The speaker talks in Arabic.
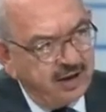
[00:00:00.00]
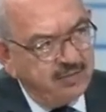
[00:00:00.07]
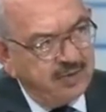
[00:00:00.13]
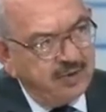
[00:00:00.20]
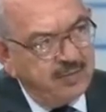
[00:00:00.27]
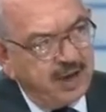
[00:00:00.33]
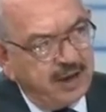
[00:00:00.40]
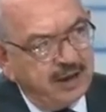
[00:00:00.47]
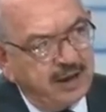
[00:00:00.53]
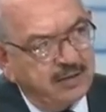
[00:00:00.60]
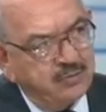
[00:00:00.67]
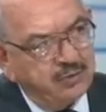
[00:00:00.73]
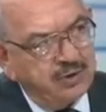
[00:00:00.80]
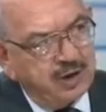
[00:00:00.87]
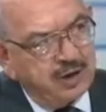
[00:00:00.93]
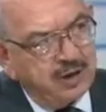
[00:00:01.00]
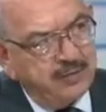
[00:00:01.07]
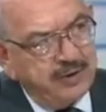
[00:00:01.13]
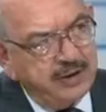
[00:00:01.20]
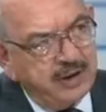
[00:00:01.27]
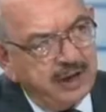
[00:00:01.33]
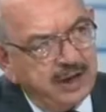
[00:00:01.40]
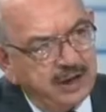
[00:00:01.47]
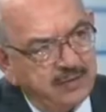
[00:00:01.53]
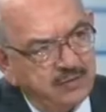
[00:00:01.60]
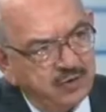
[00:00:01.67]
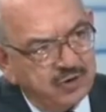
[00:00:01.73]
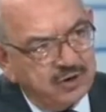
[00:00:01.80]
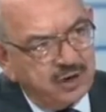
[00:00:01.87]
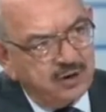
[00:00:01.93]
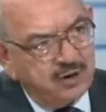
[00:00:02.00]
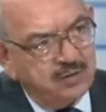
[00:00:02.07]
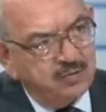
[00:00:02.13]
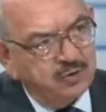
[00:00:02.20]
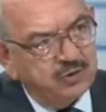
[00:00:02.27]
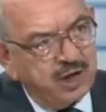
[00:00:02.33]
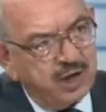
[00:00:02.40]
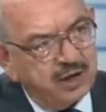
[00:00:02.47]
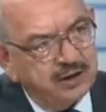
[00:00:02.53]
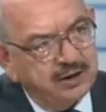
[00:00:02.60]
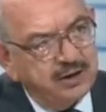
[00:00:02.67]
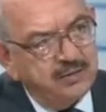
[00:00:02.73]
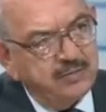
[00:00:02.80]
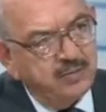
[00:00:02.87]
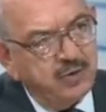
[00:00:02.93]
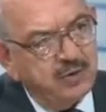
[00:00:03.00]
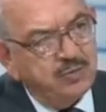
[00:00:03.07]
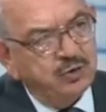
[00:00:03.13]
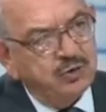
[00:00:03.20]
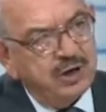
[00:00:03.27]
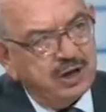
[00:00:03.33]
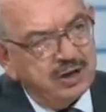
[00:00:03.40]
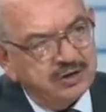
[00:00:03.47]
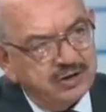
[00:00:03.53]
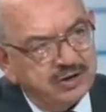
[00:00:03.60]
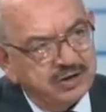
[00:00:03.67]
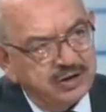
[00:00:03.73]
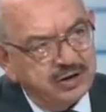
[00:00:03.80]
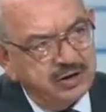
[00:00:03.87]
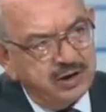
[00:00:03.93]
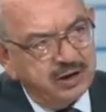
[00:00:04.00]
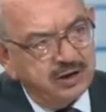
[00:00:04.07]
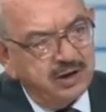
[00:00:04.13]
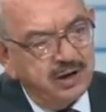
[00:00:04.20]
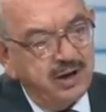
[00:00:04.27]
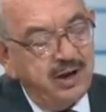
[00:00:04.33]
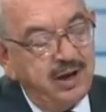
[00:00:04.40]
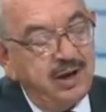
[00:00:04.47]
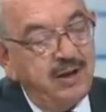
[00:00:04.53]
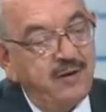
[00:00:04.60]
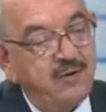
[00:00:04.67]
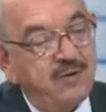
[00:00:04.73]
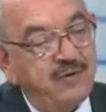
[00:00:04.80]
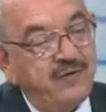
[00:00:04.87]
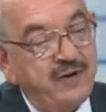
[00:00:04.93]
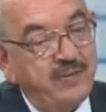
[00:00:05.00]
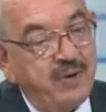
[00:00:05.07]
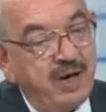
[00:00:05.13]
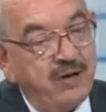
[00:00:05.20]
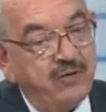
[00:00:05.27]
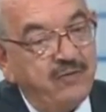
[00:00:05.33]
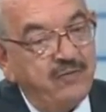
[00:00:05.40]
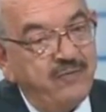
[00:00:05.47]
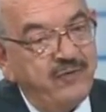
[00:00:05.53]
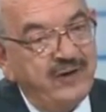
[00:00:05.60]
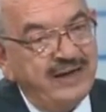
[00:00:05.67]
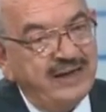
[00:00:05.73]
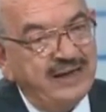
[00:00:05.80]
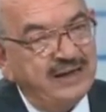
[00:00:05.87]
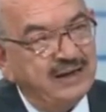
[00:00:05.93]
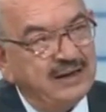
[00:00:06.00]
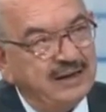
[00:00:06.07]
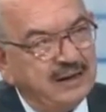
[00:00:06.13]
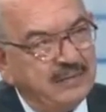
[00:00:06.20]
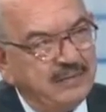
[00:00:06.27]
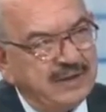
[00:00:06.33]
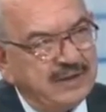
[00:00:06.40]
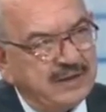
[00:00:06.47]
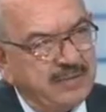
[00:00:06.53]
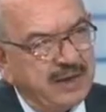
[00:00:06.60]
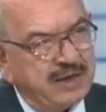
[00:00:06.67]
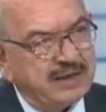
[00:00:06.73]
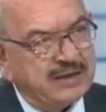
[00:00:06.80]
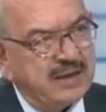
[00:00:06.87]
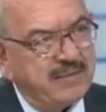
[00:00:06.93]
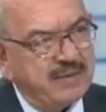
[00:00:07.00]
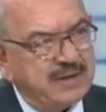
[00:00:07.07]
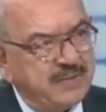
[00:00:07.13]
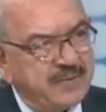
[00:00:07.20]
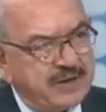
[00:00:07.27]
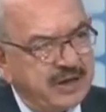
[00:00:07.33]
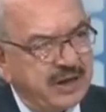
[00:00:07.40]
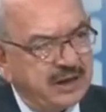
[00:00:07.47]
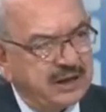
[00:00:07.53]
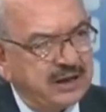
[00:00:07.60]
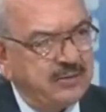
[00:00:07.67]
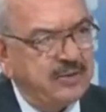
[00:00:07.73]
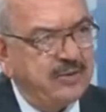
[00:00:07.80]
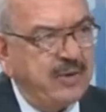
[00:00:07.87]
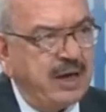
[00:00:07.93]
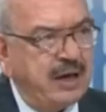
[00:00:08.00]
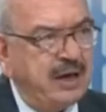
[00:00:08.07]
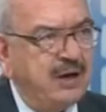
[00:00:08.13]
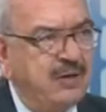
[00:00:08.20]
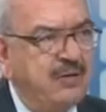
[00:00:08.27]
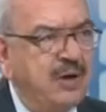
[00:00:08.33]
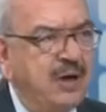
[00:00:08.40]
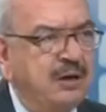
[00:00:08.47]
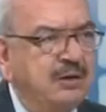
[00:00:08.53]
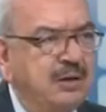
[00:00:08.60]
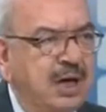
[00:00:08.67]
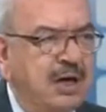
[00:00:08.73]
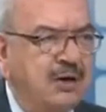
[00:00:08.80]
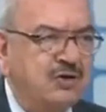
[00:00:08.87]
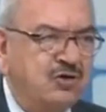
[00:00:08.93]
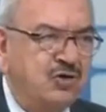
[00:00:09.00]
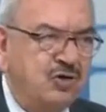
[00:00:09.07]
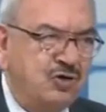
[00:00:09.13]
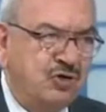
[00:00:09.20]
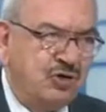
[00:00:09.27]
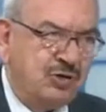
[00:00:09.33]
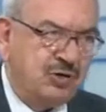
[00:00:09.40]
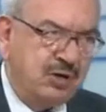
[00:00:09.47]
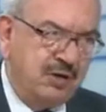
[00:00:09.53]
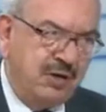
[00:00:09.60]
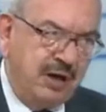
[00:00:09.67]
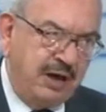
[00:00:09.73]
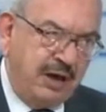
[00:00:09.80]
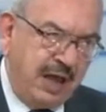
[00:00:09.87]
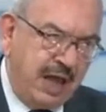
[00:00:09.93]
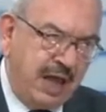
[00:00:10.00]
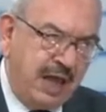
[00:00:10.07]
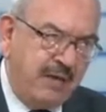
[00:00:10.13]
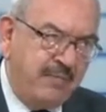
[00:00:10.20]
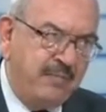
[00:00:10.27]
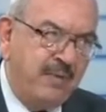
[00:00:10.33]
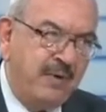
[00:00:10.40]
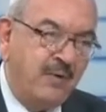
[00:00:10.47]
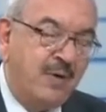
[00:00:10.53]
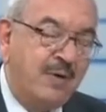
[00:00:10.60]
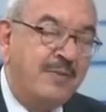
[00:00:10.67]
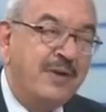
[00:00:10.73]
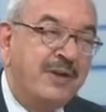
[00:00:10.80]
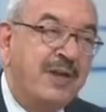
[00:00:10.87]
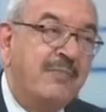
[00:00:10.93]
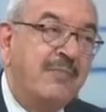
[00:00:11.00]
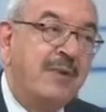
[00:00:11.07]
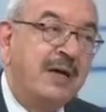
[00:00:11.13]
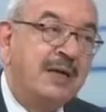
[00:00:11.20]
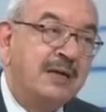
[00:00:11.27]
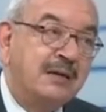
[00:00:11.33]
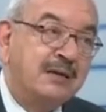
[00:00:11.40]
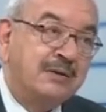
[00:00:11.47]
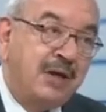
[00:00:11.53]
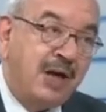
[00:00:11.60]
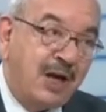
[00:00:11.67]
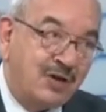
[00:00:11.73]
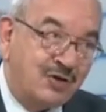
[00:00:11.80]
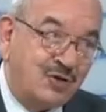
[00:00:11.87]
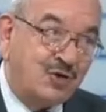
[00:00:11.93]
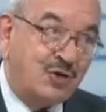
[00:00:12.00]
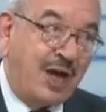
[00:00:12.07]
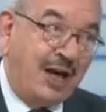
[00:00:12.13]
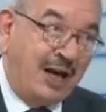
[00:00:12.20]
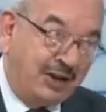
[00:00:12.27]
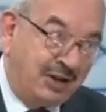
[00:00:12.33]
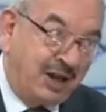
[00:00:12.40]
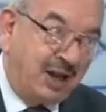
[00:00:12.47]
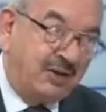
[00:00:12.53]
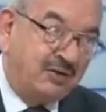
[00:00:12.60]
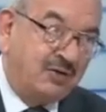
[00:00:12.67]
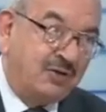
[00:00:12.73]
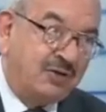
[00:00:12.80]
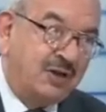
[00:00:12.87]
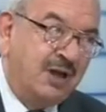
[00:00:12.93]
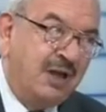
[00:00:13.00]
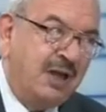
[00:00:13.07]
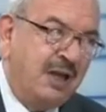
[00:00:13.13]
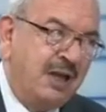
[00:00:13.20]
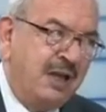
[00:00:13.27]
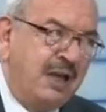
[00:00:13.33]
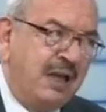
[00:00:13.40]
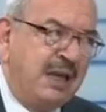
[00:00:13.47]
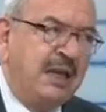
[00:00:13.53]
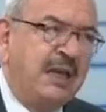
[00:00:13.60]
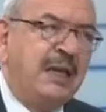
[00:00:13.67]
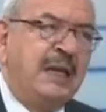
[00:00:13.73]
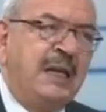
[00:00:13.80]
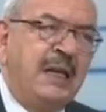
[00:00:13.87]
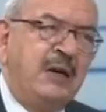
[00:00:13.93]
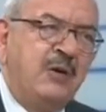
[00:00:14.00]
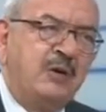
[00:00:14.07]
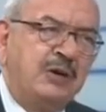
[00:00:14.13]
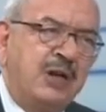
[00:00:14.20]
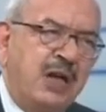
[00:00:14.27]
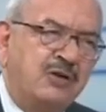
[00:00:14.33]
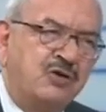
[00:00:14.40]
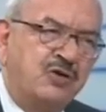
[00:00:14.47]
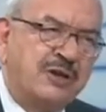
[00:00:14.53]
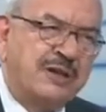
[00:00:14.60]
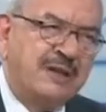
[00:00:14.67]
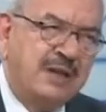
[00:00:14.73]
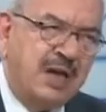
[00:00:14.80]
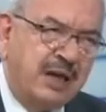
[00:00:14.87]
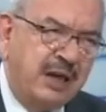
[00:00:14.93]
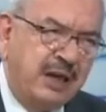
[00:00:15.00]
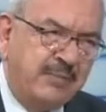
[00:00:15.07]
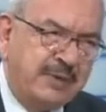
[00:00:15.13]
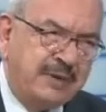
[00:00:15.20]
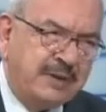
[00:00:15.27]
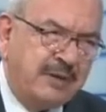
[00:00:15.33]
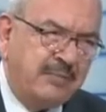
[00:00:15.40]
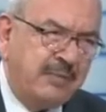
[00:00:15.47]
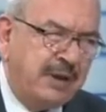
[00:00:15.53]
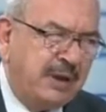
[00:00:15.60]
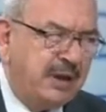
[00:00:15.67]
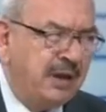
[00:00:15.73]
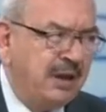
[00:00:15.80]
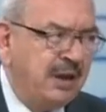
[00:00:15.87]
بمعنى مدربين على مستوى متقدم ومتخصص جدا وفي بعضهم في بنسميها الصب سبيشاليتي بمعنى هو تخصص نعم. العام ومن ثم تخصص على التخصص اللي هو التخصص الدقيق بنسميه